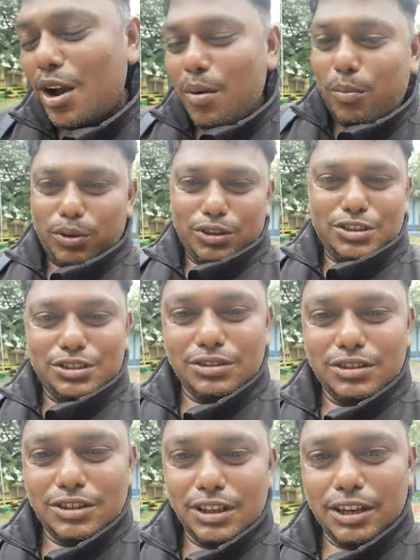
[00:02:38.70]
புதைச்சிட்டு
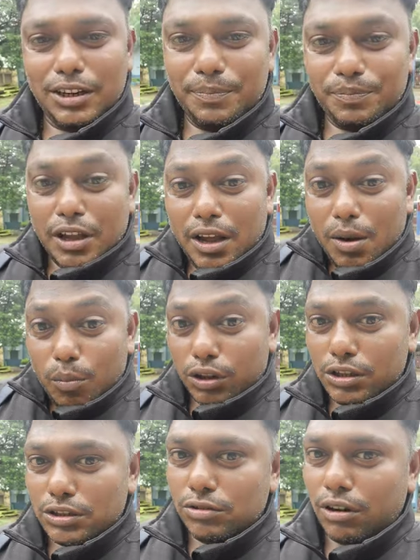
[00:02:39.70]
வந்துட்டார்
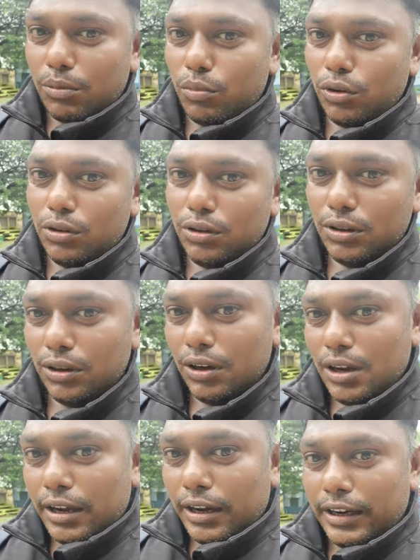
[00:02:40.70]
புதைச்சிட்டு வரும்போது
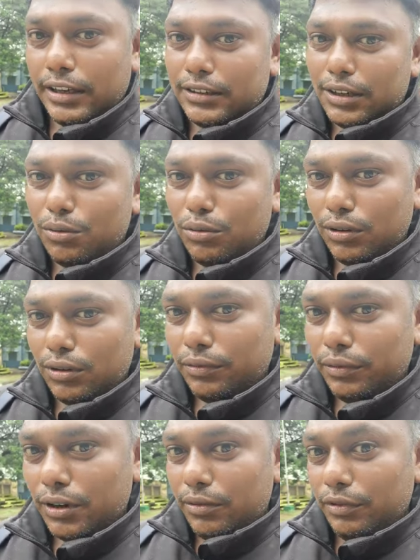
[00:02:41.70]
கிட்டத்தட்ட ஒரு
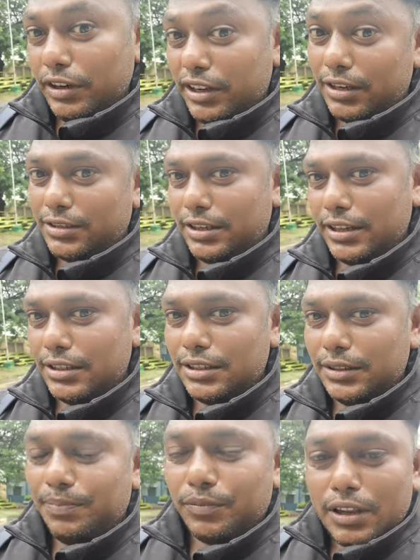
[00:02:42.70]
விடியிற ஸ்டேஜ்
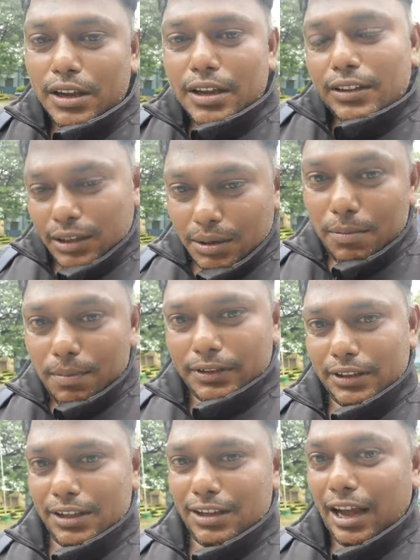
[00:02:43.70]
திரும்ப
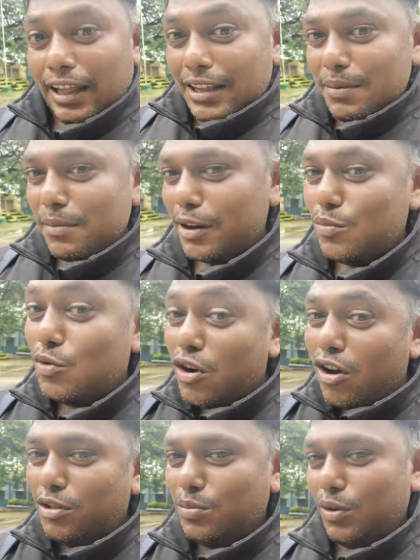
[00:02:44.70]
பார்த்தா அதே மாதிரி
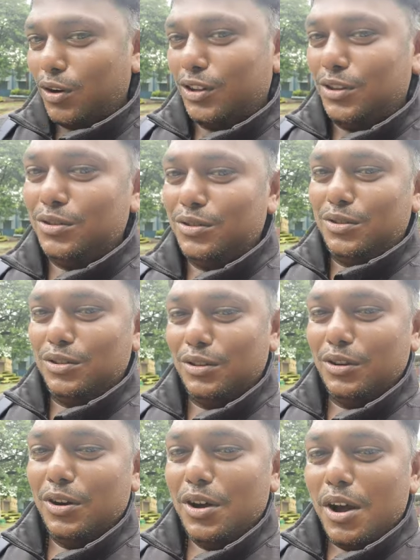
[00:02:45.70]
மூணாவது பணத்தையும்
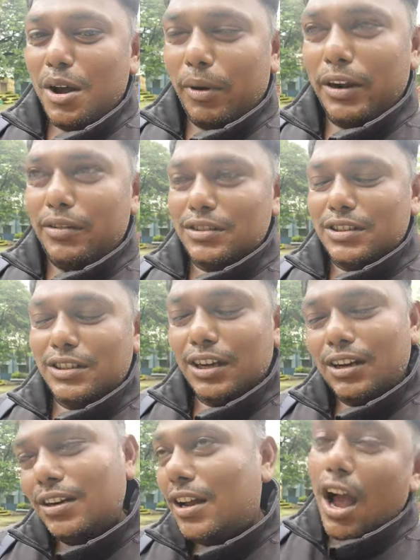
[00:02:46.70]
பண்ணி
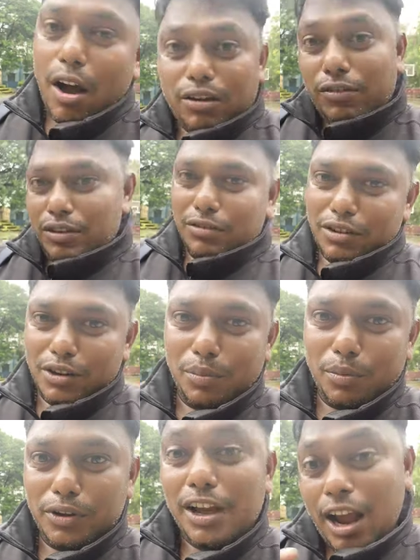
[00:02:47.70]
வச்சுருக்காரு ஒரு ஒரு ஒருன்னு
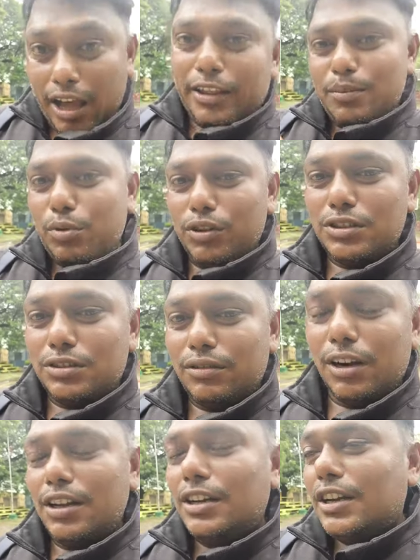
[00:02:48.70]
போய் அதையும் புதைச்சிட்டு
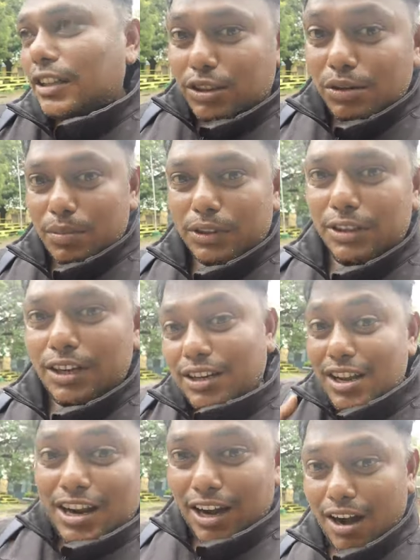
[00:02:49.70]
வர திரும்ப பார்த்துருக்காரு
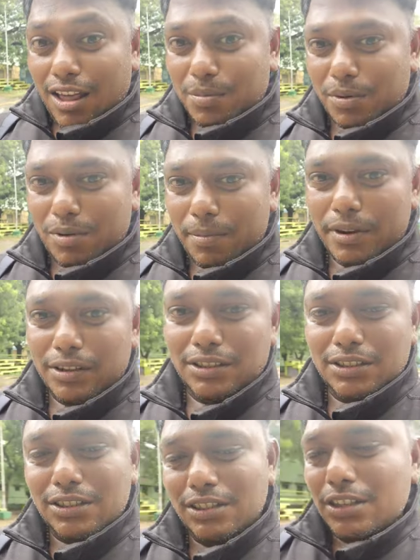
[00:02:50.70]
நாலாவது பணம் அப்படி
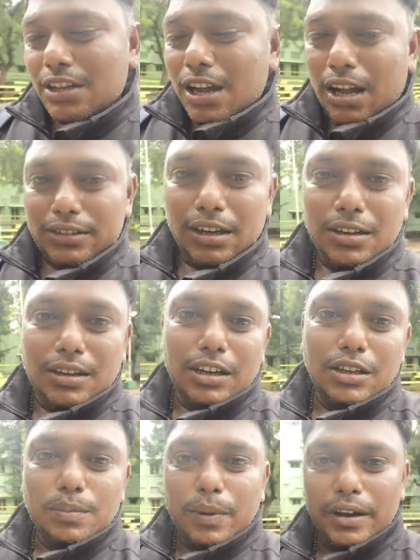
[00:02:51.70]
இருந்திருக்கு அந்த ஆள்
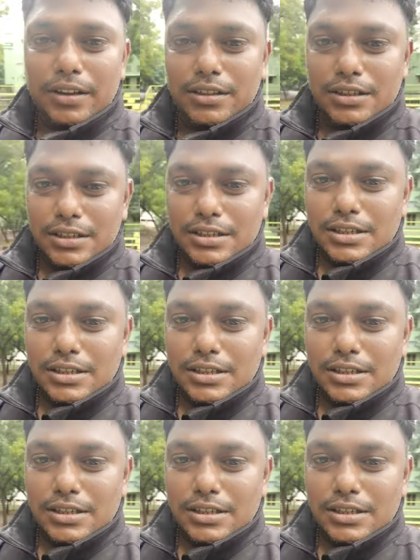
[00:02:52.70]
கட்டுப்பாயிருச்சு